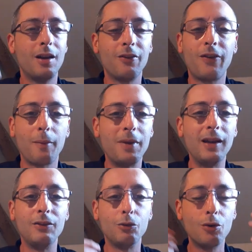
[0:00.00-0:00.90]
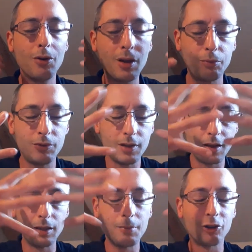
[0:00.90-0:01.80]
fermer les yeux et puis
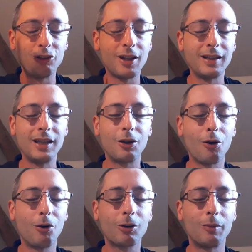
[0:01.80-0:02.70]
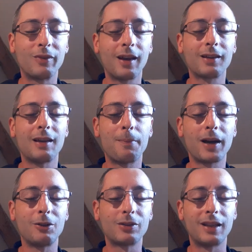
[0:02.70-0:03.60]
imaginer un écran comme ça qui
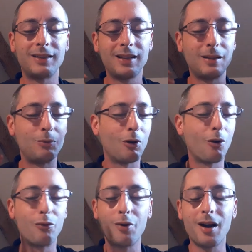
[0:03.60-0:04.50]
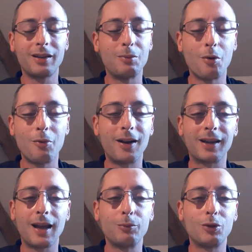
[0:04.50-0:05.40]
apparaît dans ta tête et puis revoir des moments
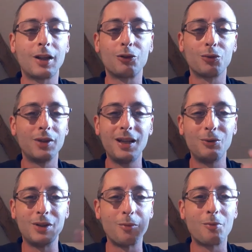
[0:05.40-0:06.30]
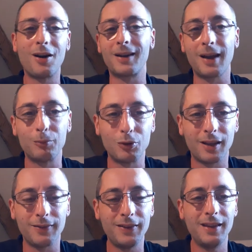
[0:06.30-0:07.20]
agréables de ta journée ou des moments agréables de
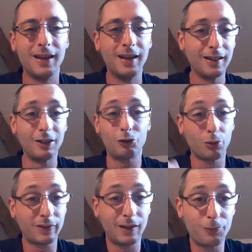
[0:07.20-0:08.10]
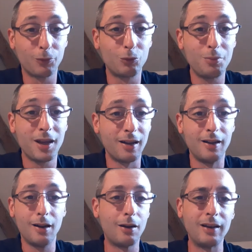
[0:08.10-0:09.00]
ta vie, des choses qui te font du bien,
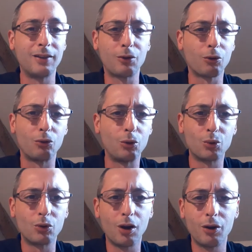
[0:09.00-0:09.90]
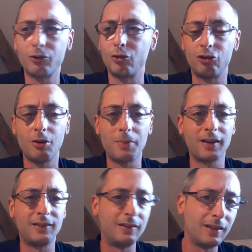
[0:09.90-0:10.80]
la naissance de ton gosse, je sais
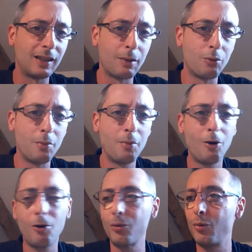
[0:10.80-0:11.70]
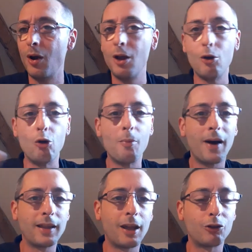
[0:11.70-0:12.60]
pas si c'était un bon moment ou le
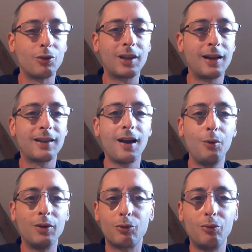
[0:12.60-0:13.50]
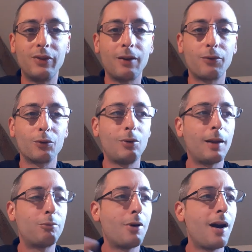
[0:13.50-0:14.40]
mariage de quelqu'un ou est-ce que vous êtes fendu
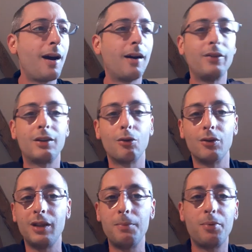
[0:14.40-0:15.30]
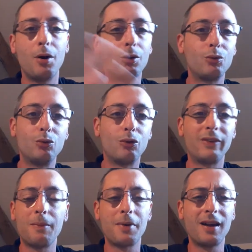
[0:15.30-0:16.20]
la poire avec euh, des potes ou je
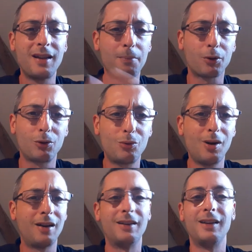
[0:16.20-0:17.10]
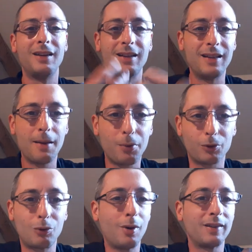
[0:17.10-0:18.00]
sais pas, n'importe quoi,
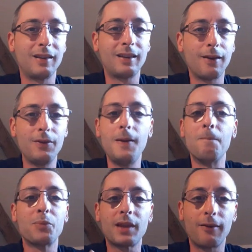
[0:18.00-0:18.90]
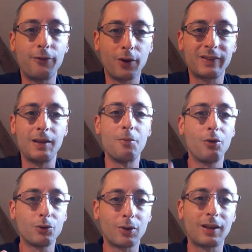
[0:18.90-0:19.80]
n'importe quoi, c'est ta vie, tu as
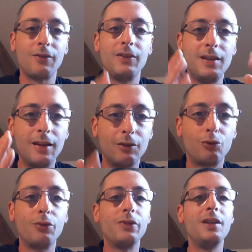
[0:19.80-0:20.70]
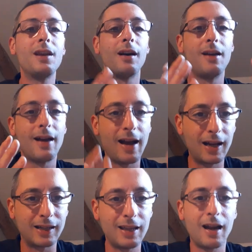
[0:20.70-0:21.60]
forcément dans ta vie des souvenirs
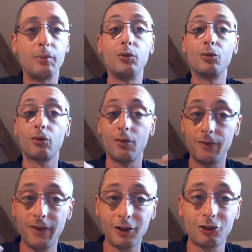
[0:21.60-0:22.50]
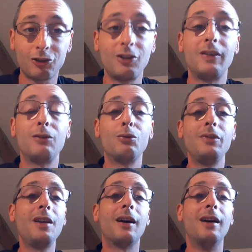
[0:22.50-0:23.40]
agréables. Donc va chercher ces
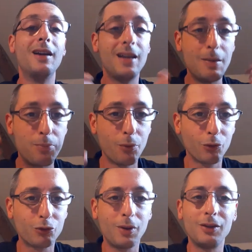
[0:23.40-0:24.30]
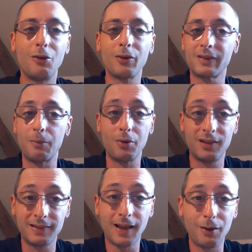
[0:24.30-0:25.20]
souvenirs et plonge-toi dedans, ça peut
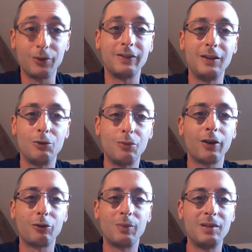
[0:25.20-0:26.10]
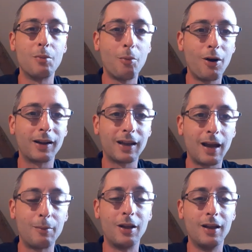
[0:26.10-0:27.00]
être ça aussi, tu vois, ce petit moment
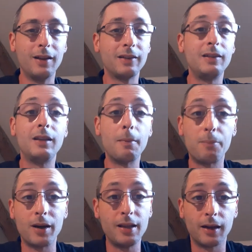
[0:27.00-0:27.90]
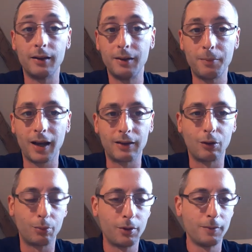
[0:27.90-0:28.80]
agréable si t'aimes pas lire par
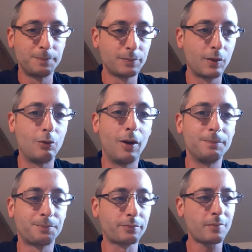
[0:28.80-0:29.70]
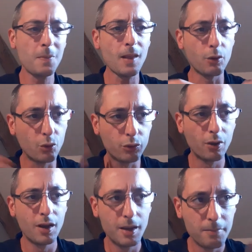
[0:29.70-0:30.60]
exemple. Tu vois donc,
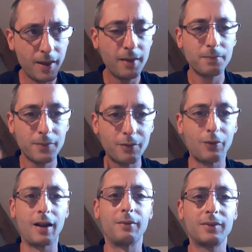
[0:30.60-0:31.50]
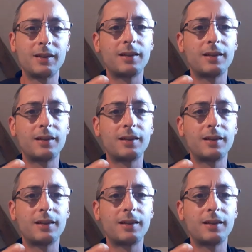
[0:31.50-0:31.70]
mais voilà.